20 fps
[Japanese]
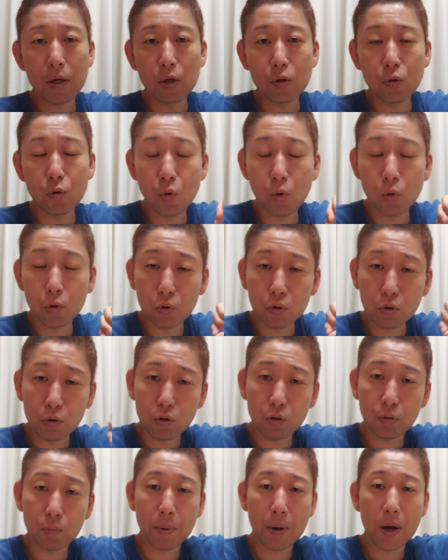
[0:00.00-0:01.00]
行くほど
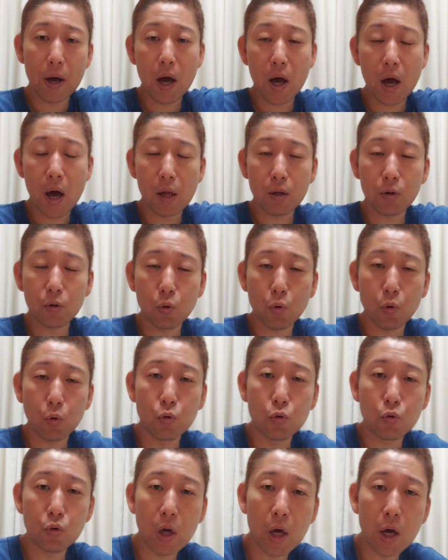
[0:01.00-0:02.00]
スパーンとこう
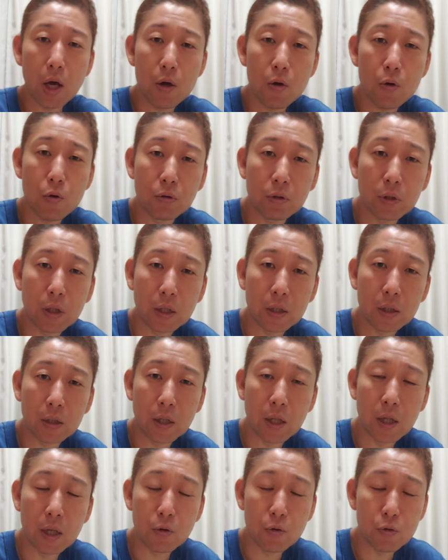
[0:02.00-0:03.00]
抜けが良くなっ
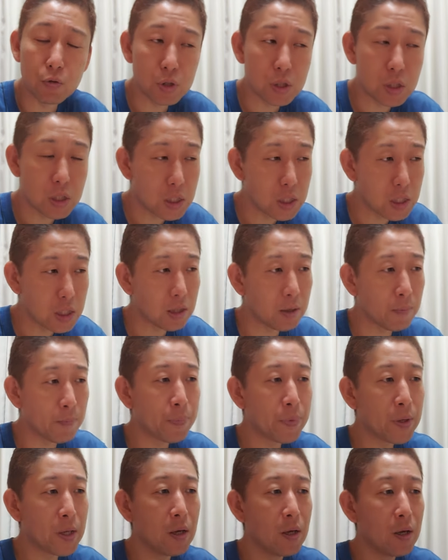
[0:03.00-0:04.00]
ていくし
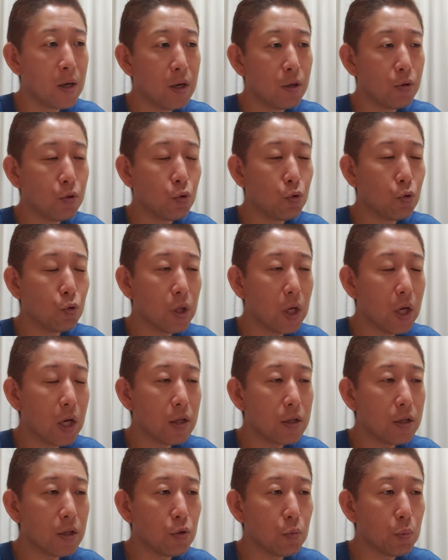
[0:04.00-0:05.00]
その
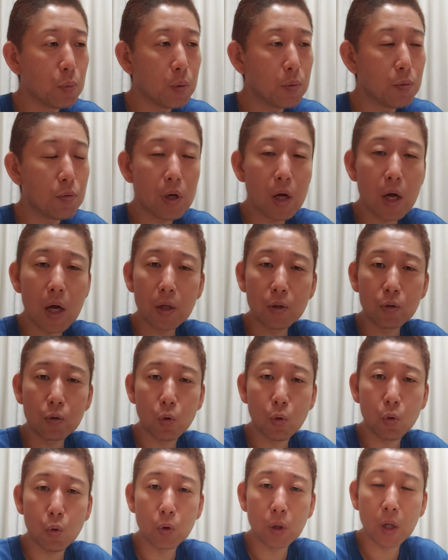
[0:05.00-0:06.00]
高さの
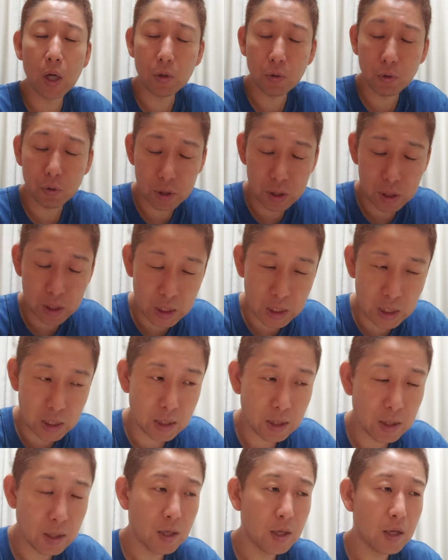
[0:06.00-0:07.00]
ビブラートなの
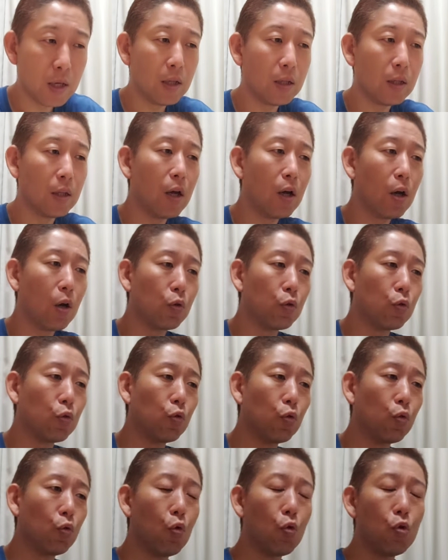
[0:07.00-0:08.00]
になんか
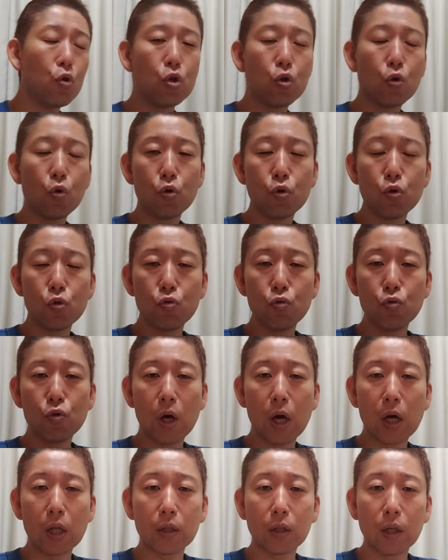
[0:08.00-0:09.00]
すごい余裕
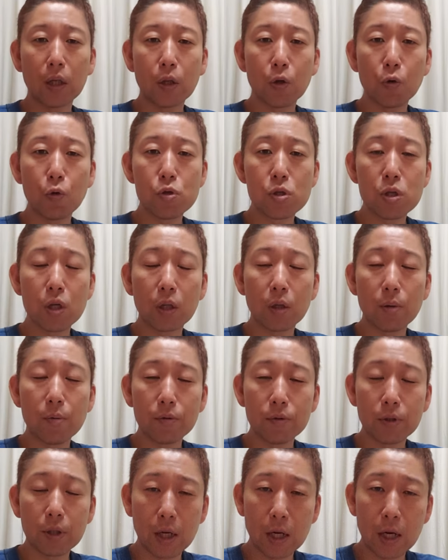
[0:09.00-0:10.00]
感漂っちゃって
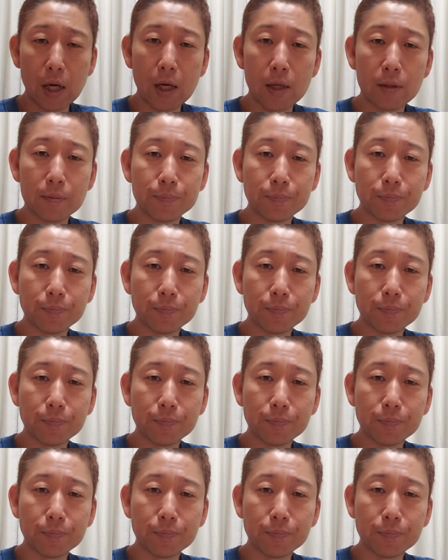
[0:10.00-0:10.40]
ますから。